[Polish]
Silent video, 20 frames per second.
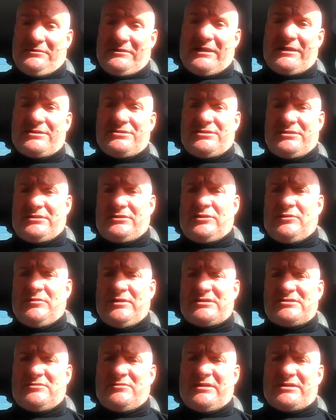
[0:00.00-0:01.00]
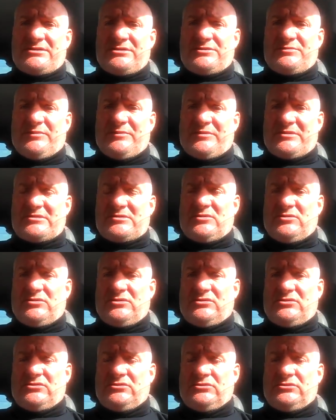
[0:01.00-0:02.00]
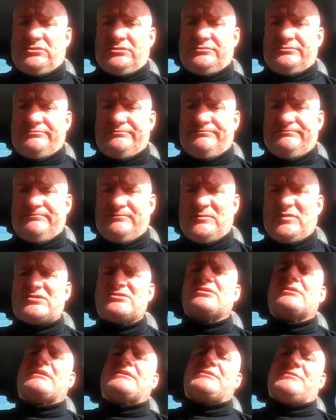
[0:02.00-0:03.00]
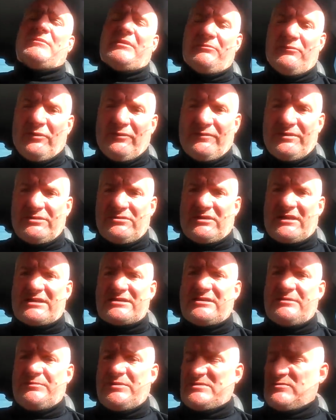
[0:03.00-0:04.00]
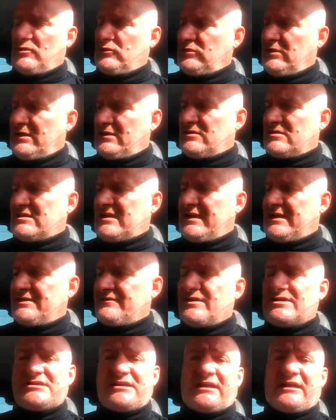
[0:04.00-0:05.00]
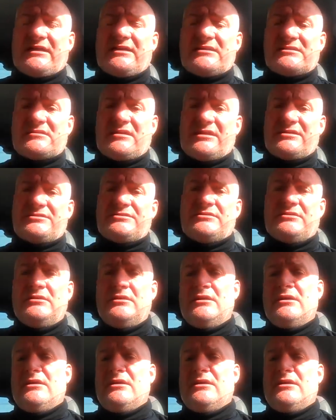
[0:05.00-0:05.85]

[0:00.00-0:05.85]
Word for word: także Tomek zobaczysz po prostu no co ja ci mam mówić? No każde pismo, które dostajesz, wiesz jakie jest treści.